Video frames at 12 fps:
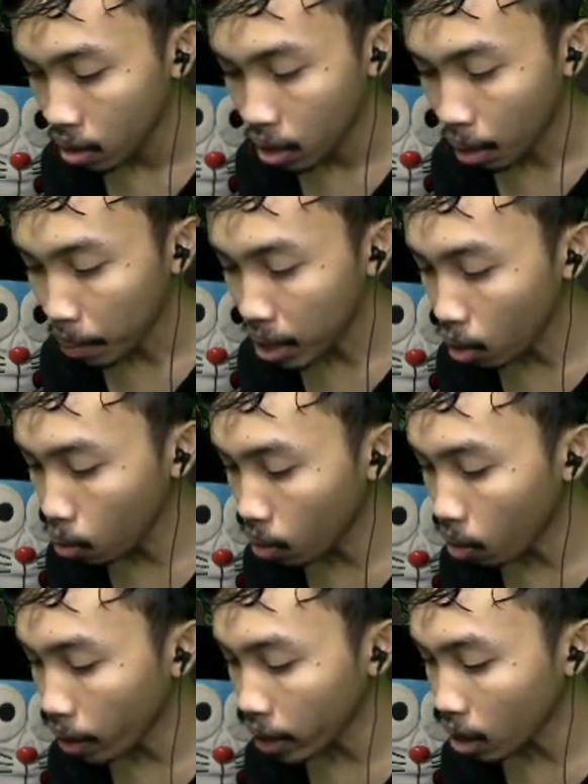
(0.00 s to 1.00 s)
Namanya lu.
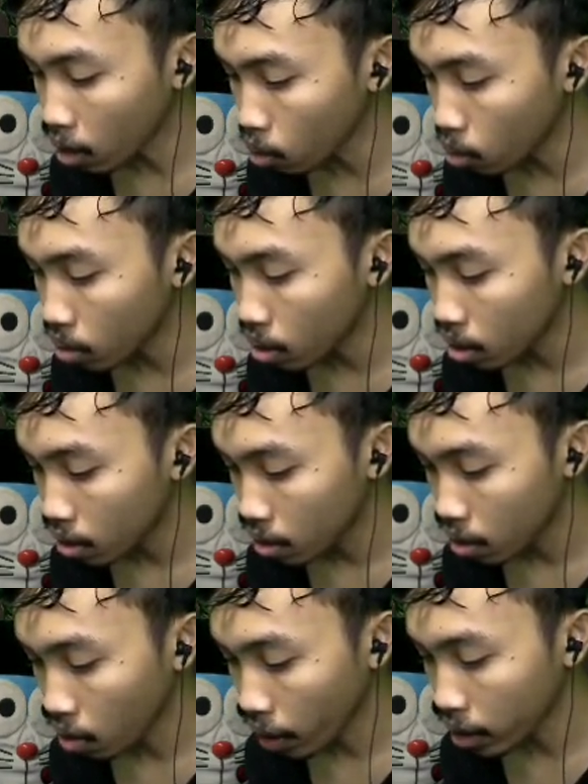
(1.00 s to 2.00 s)
Oke, satu.
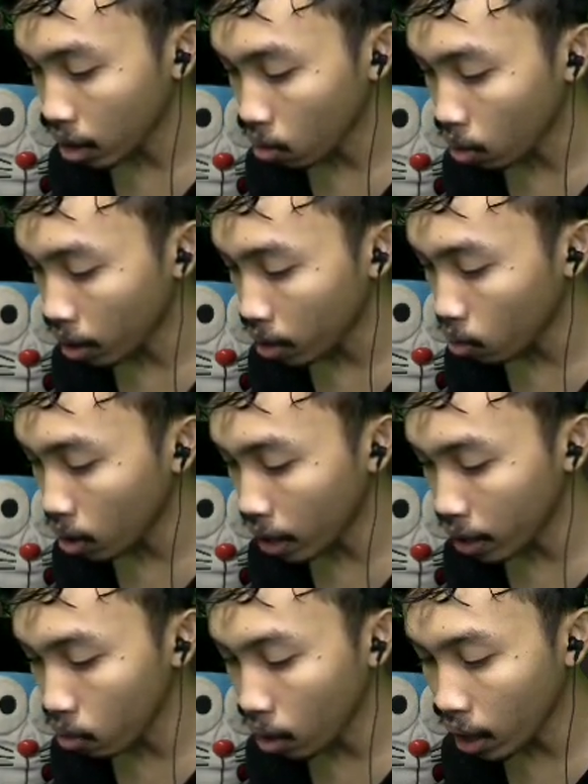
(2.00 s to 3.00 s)
Oke, satu lagi, dua
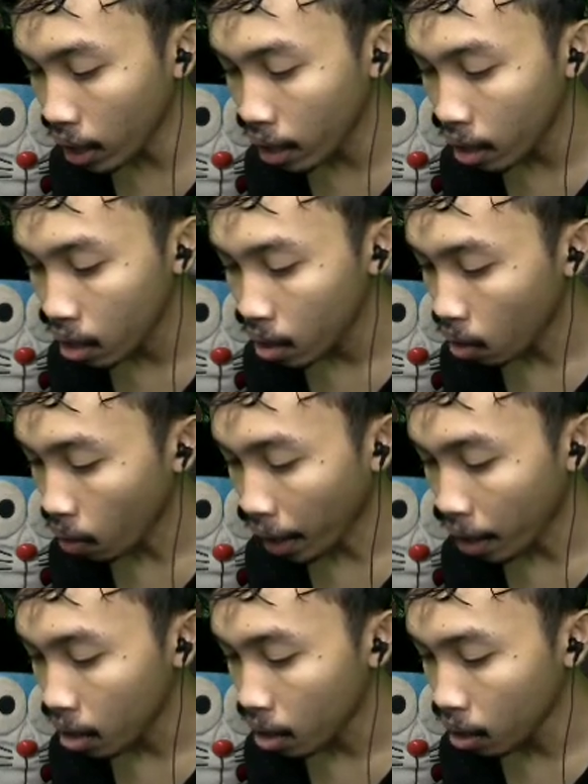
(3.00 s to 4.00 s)
lagi, dua lagi. Oke.
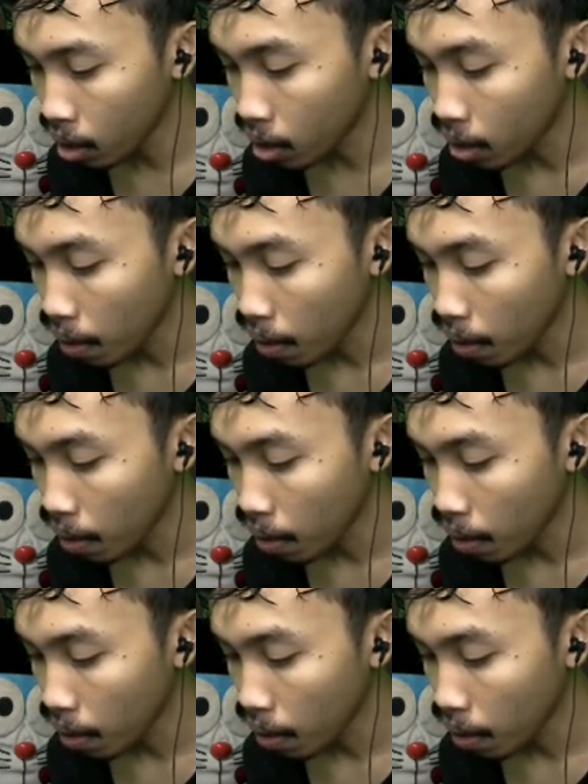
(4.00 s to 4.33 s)
Uh.